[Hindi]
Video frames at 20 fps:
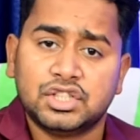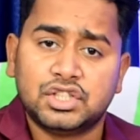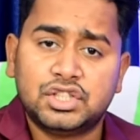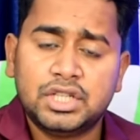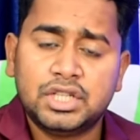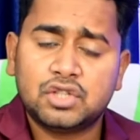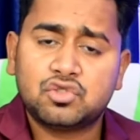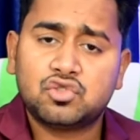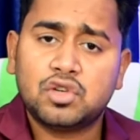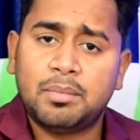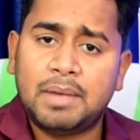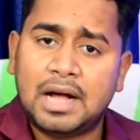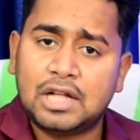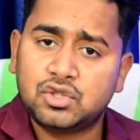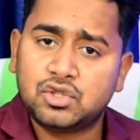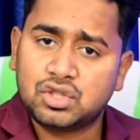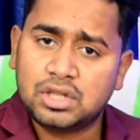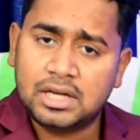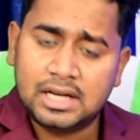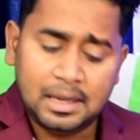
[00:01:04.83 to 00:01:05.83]
सो दोस्तों आ
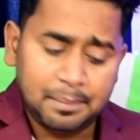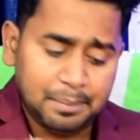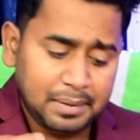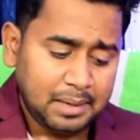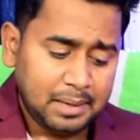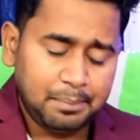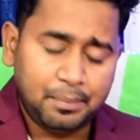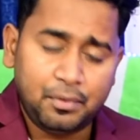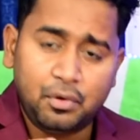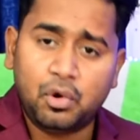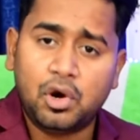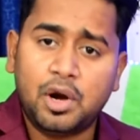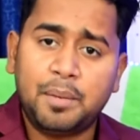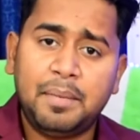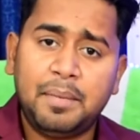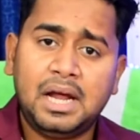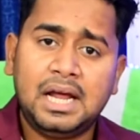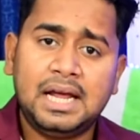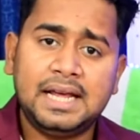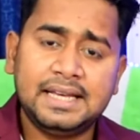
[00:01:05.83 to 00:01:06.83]
चुके हैं अपने फ़ोन
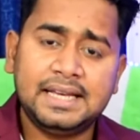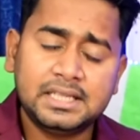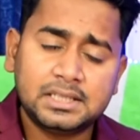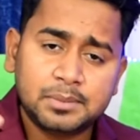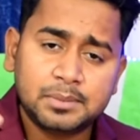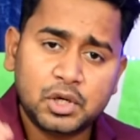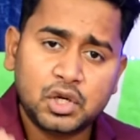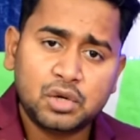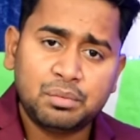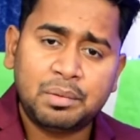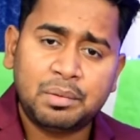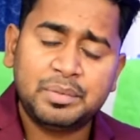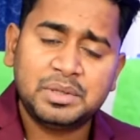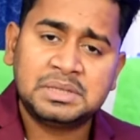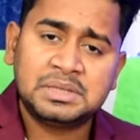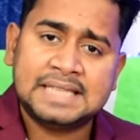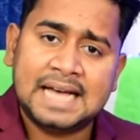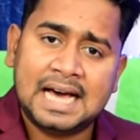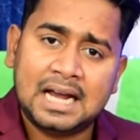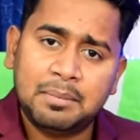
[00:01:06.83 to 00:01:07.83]
में इस वीडियो में
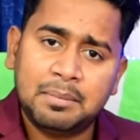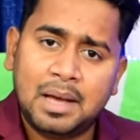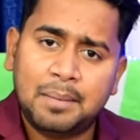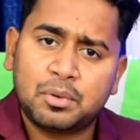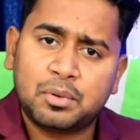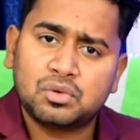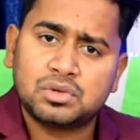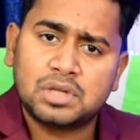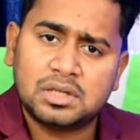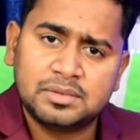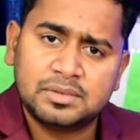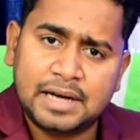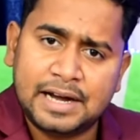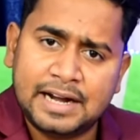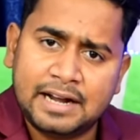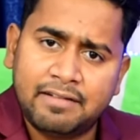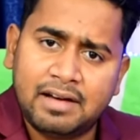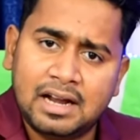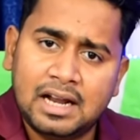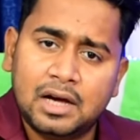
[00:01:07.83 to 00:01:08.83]
विस्तार में आपको
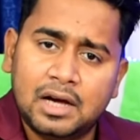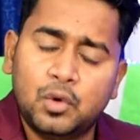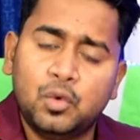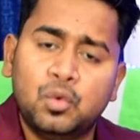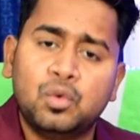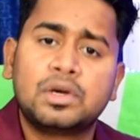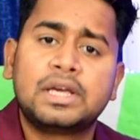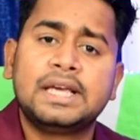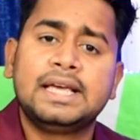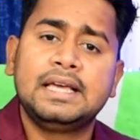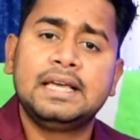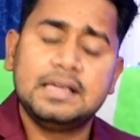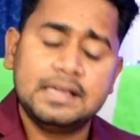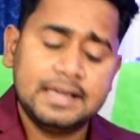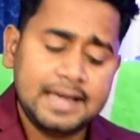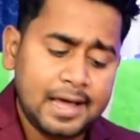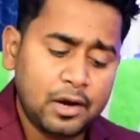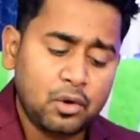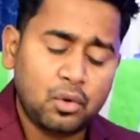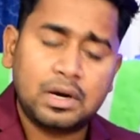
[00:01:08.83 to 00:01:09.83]
समझाने वाला हूं कि
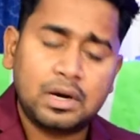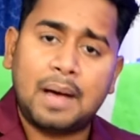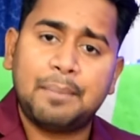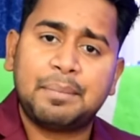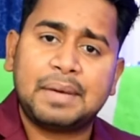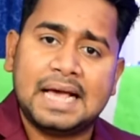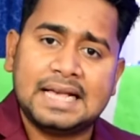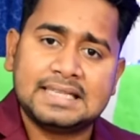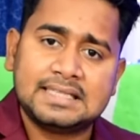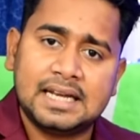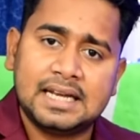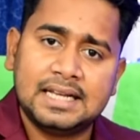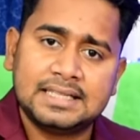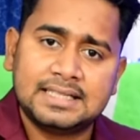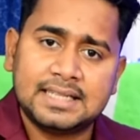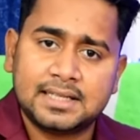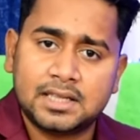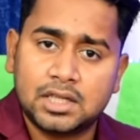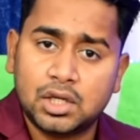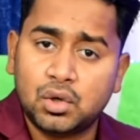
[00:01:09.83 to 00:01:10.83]
ये लोन आप कैसे ले
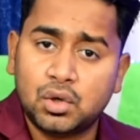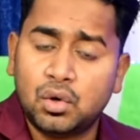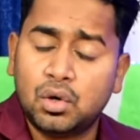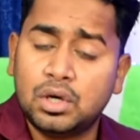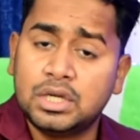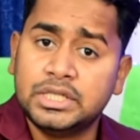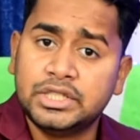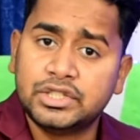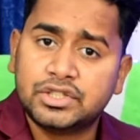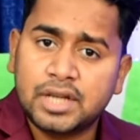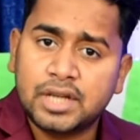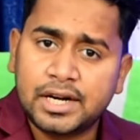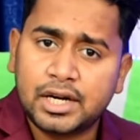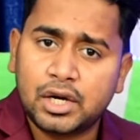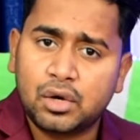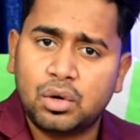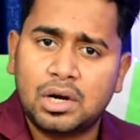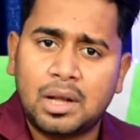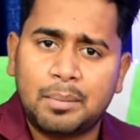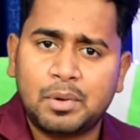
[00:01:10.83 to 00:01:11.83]
सकते हो
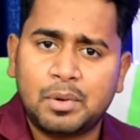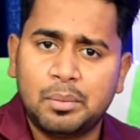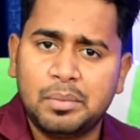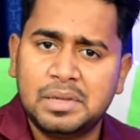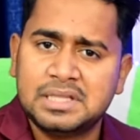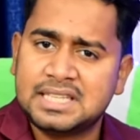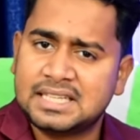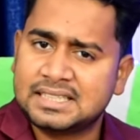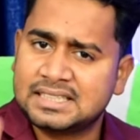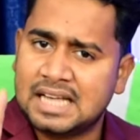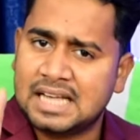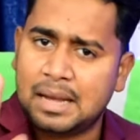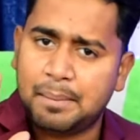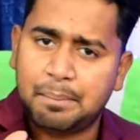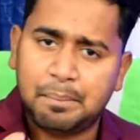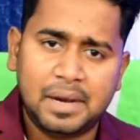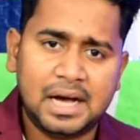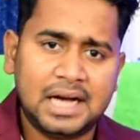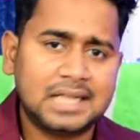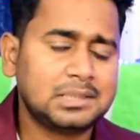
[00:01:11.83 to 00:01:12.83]
इंस्टेंट लोन आपको मिल सकता है
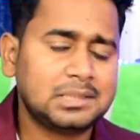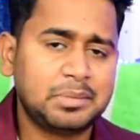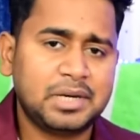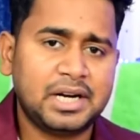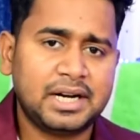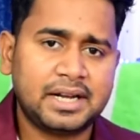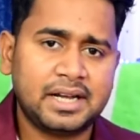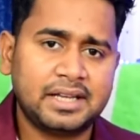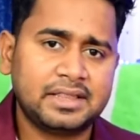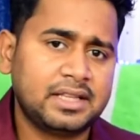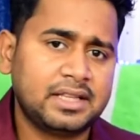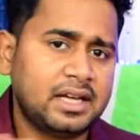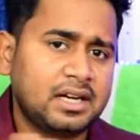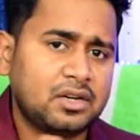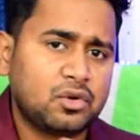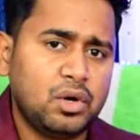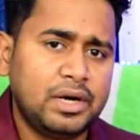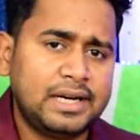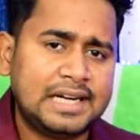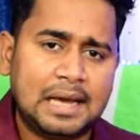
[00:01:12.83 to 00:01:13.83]
पाँच मिनट के
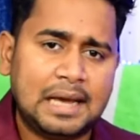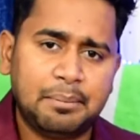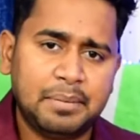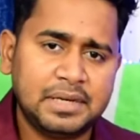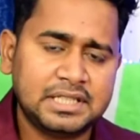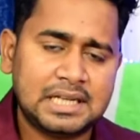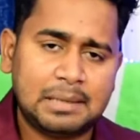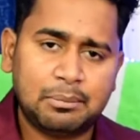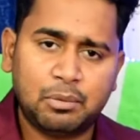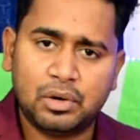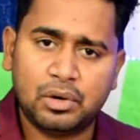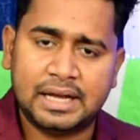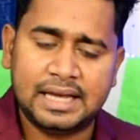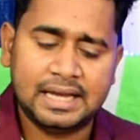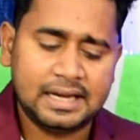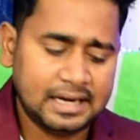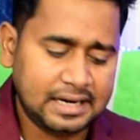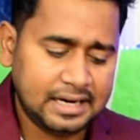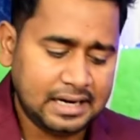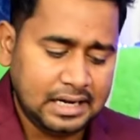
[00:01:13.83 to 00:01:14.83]
अंदर कोई टाइम वेस्ट आपको
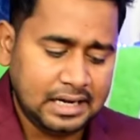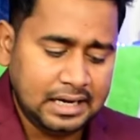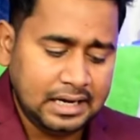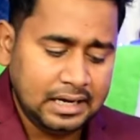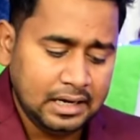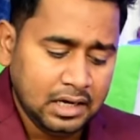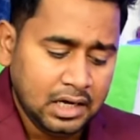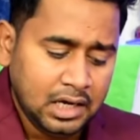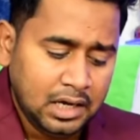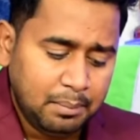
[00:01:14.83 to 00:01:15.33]
नहीं करना है